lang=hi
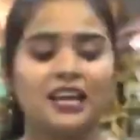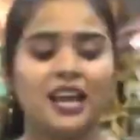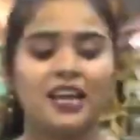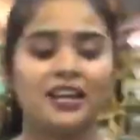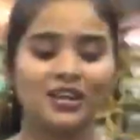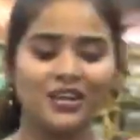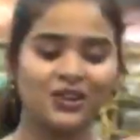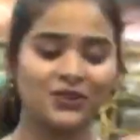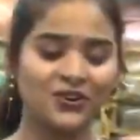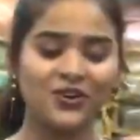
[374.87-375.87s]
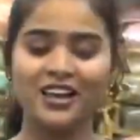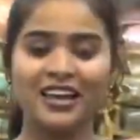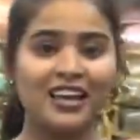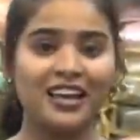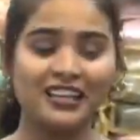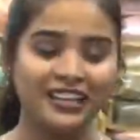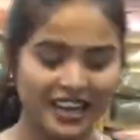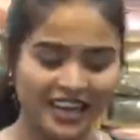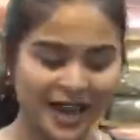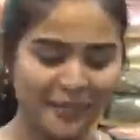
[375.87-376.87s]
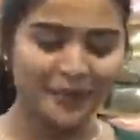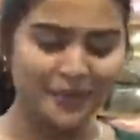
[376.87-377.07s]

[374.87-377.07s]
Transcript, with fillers: रही है तो ये रहा